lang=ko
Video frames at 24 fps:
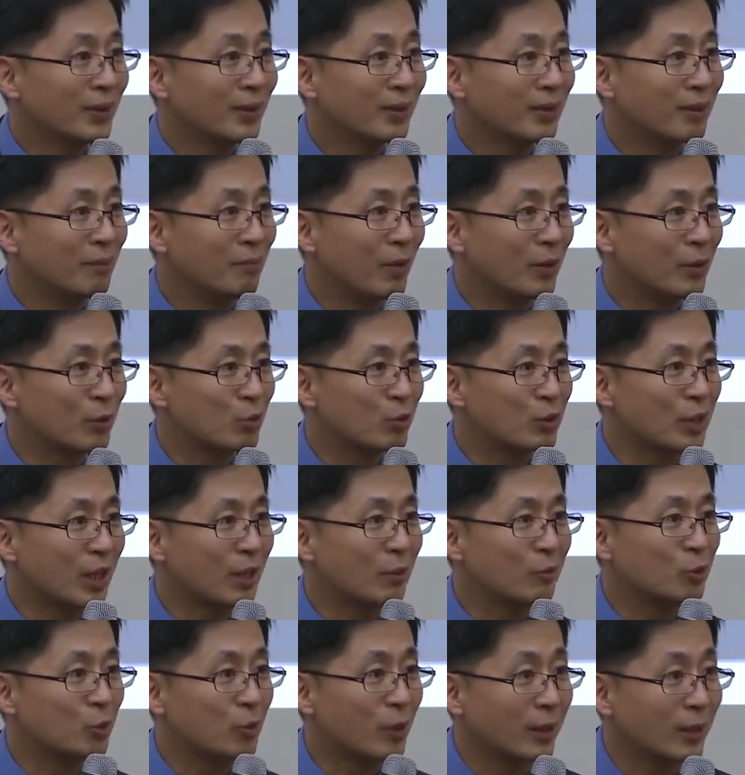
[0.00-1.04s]
그러니까
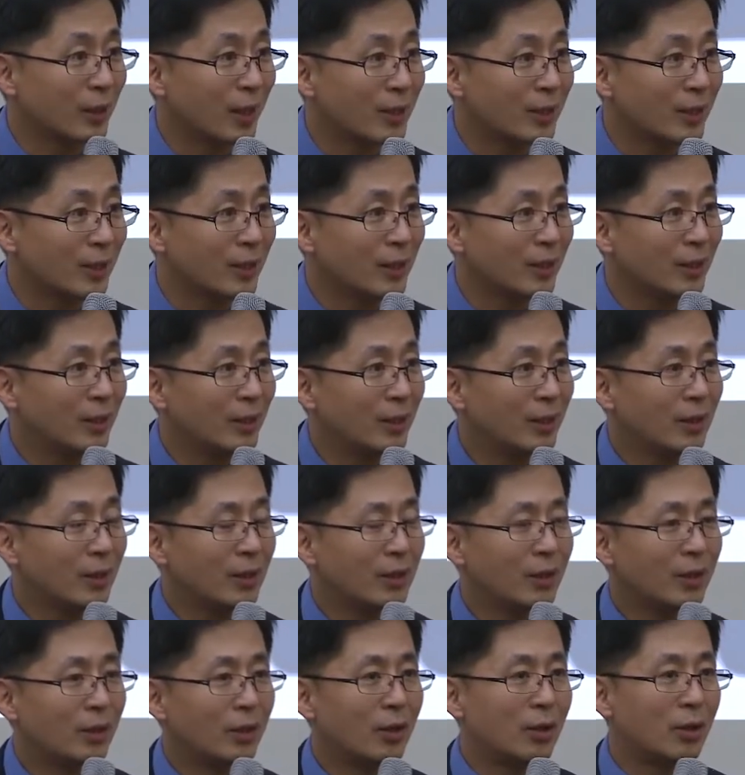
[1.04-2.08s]
숫자가 중요한 게 아니라
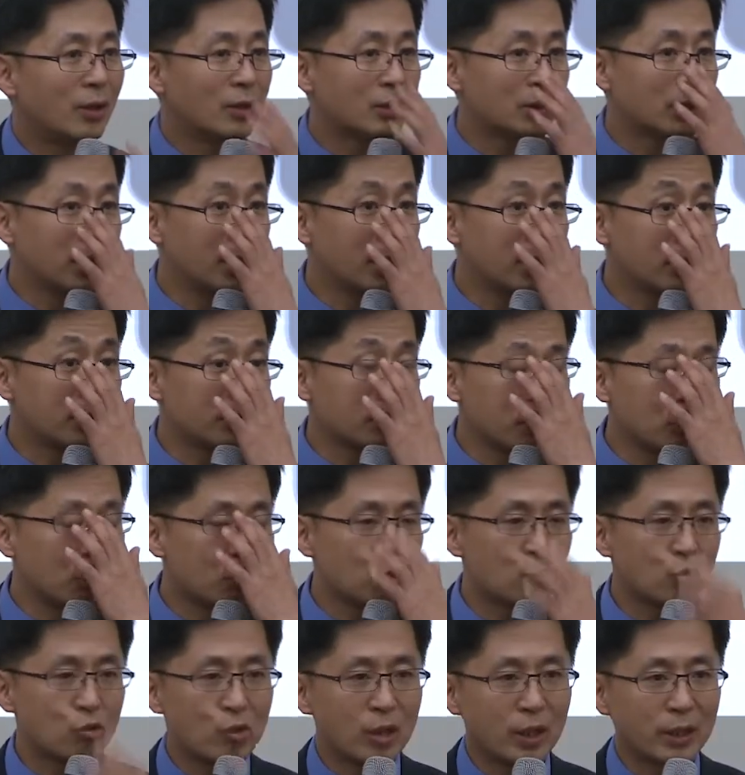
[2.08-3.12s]
어, 세계적인
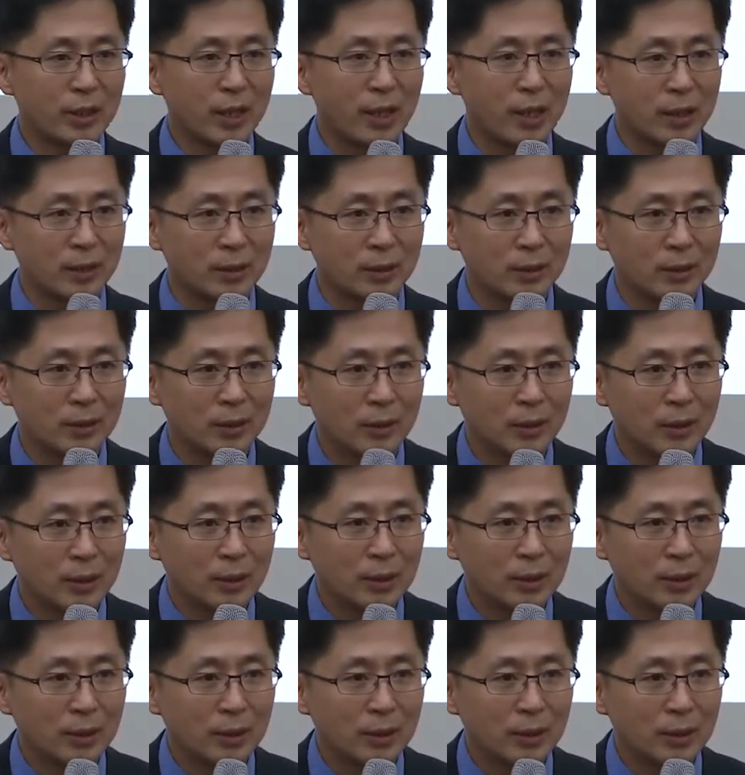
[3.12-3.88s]
수준의 대학을